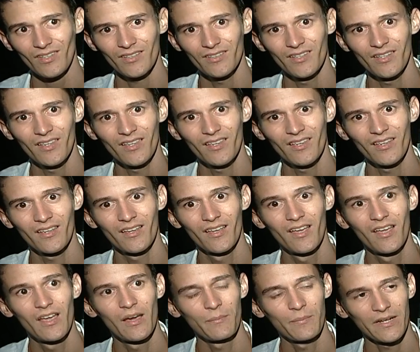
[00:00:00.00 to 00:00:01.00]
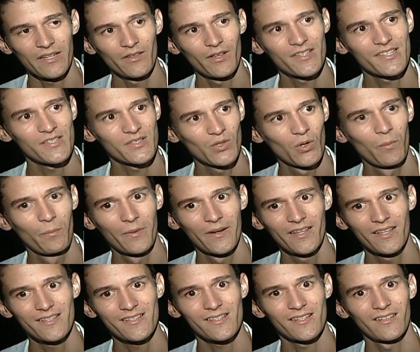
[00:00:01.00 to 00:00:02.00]
E para nossa
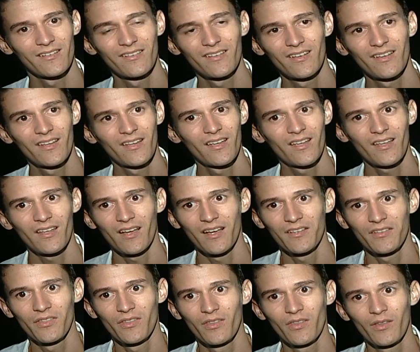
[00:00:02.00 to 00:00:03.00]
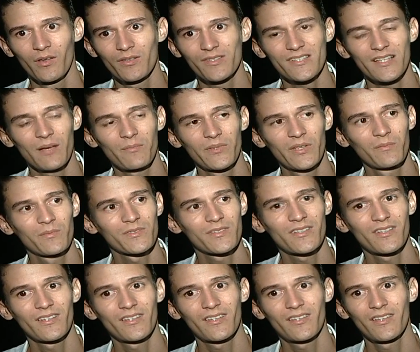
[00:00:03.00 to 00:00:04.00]
surpresa, eh, não sabíamos
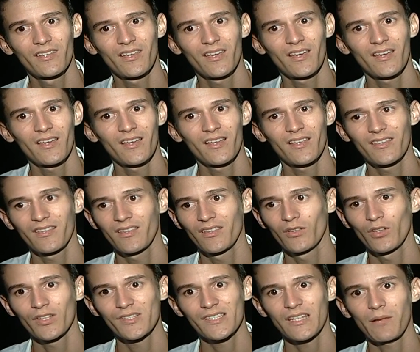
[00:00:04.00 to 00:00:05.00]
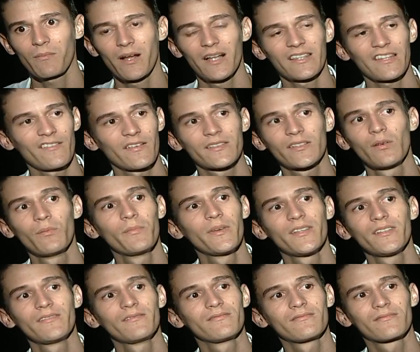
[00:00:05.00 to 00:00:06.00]
que, que, é, que o nosso trabalho estava tão
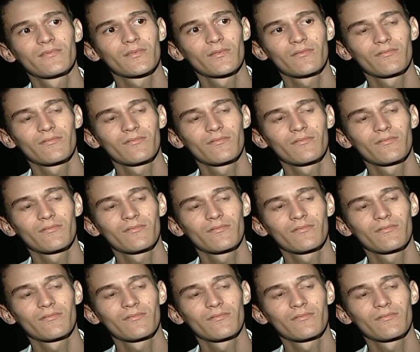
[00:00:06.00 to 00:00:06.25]
bem.